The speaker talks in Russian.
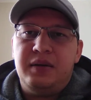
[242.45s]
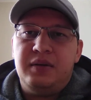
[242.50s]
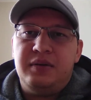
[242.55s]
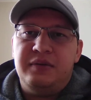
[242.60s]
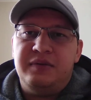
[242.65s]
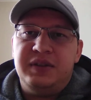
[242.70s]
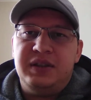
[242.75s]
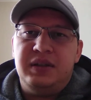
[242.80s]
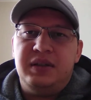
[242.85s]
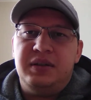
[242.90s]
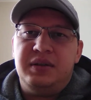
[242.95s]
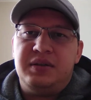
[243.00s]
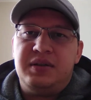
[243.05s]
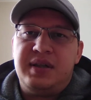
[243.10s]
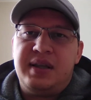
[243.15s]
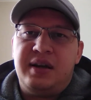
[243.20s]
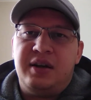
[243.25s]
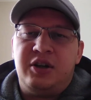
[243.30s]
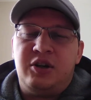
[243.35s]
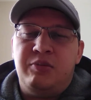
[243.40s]
Вы
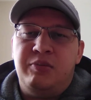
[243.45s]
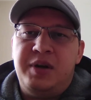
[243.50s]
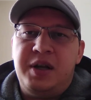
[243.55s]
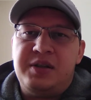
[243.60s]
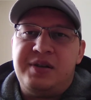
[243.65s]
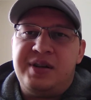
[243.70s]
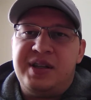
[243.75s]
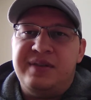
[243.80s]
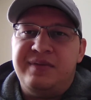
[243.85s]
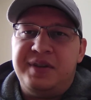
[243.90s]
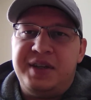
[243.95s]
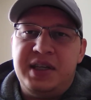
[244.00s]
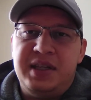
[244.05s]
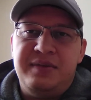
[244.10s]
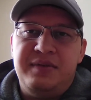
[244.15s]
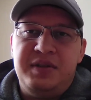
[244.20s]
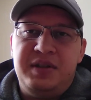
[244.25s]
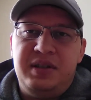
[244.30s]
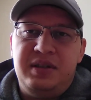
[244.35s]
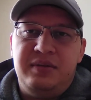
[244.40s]
старый аккумулятор не
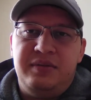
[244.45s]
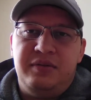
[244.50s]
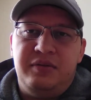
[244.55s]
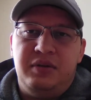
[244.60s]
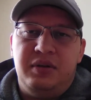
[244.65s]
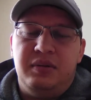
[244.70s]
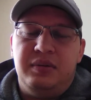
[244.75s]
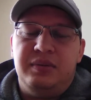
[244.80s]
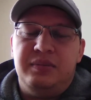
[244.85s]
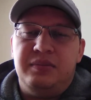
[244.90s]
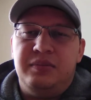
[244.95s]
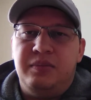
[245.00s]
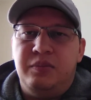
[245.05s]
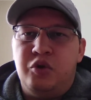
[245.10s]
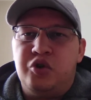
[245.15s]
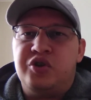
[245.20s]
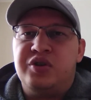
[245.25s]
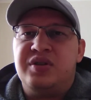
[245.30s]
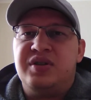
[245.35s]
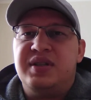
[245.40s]
выкидываете, его
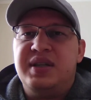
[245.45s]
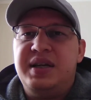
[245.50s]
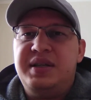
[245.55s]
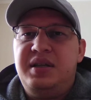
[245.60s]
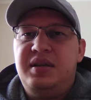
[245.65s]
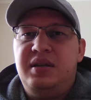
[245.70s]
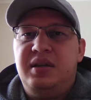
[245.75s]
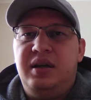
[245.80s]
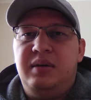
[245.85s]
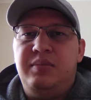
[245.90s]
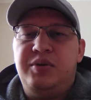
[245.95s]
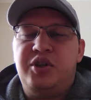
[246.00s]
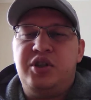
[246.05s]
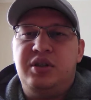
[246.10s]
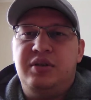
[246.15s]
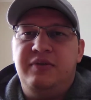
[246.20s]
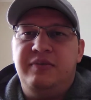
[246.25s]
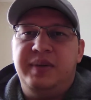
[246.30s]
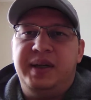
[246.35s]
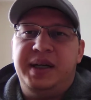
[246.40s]
можно сдать.
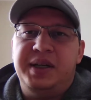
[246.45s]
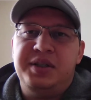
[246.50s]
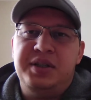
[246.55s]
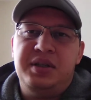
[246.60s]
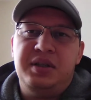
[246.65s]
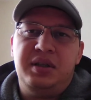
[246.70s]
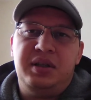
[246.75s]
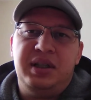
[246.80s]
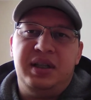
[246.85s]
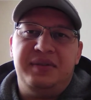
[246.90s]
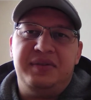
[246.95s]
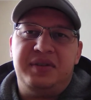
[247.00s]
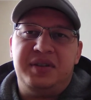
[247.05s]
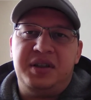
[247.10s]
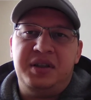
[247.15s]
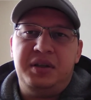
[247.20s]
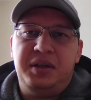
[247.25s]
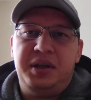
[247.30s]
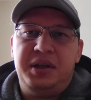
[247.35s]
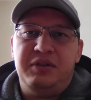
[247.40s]
Обычно в магазинах, на
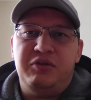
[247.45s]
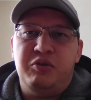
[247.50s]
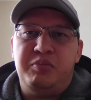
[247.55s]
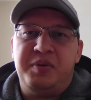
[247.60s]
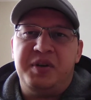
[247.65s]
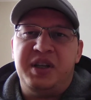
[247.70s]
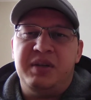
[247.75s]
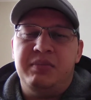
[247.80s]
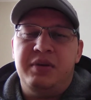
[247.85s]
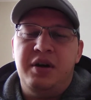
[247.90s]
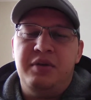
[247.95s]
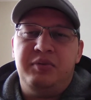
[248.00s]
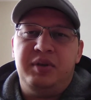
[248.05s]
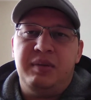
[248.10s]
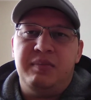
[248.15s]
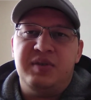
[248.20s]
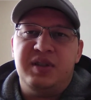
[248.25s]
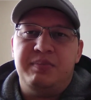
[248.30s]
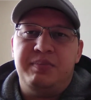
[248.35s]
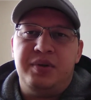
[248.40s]
авторынках его принимают
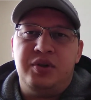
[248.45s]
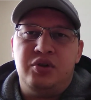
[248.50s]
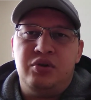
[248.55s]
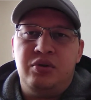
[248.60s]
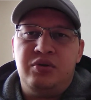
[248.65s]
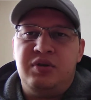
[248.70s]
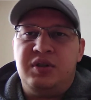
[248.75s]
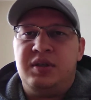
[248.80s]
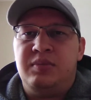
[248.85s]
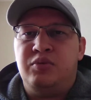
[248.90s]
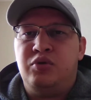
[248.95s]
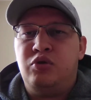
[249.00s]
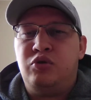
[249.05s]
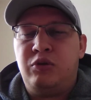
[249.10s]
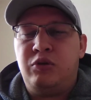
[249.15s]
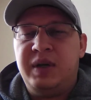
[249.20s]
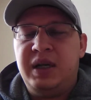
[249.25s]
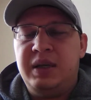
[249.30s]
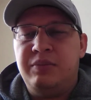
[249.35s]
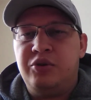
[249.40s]
там за 500, за 700
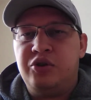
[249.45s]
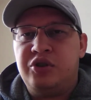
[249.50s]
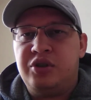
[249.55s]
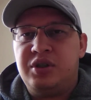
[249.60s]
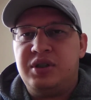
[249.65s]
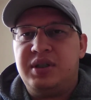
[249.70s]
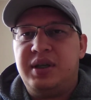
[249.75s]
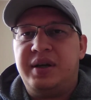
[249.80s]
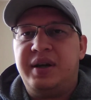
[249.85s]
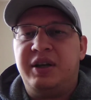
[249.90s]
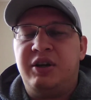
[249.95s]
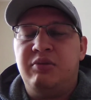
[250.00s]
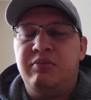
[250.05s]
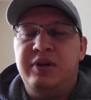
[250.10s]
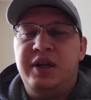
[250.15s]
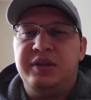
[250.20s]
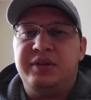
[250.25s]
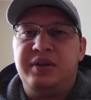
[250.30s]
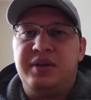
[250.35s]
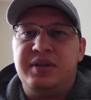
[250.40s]
рублей можно старый
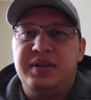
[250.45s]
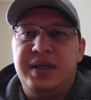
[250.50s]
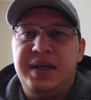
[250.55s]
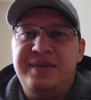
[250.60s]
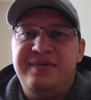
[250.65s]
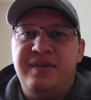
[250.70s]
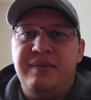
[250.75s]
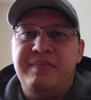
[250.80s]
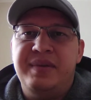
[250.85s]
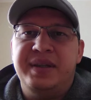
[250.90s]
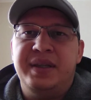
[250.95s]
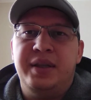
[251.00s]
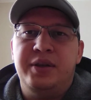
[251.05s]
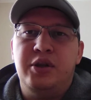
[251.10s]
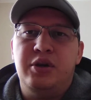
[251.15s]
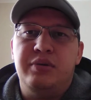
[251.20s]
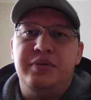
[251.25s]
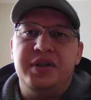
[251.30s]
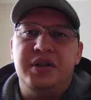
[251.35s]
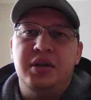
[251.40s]
аккумулятор сдать в обмен на
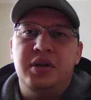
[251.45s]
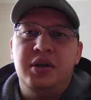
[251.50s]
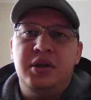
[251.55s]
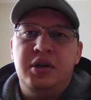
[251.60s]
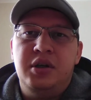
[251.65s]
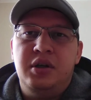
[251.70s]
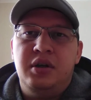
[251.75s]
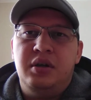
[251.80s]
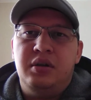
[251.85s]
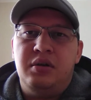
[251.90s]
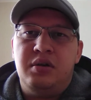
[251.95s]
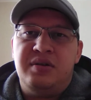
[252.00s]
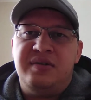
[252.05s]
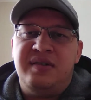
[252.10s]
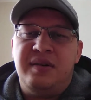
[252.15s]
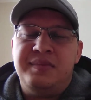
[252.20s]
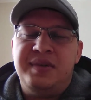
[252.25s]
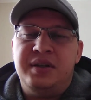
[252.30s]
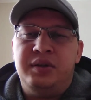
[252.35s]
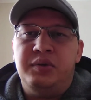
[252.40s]
новый. То есть
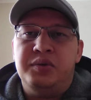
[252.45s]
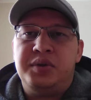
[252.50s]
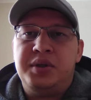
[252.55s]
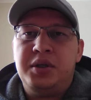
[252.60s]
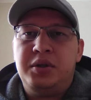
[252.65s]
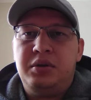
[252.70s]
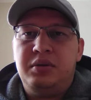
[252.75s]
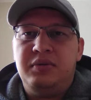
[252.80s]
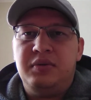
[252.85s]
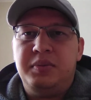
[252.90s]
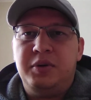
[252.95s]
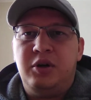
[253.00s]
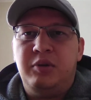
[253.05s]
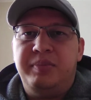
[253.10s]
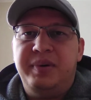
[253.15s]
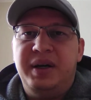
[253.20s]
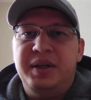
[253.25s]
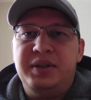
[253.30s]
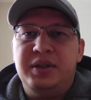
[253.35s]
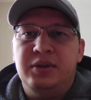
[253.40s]
вам делают скидку, вы
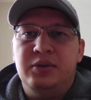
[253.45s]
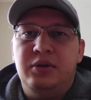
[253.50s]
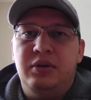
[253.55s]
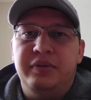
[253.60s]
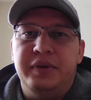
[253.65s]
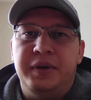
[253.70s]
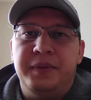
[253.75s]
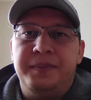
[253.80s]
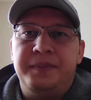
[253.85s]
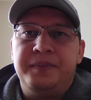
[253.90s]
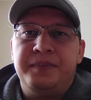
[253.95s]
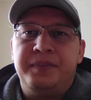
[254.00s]
покупаете новый.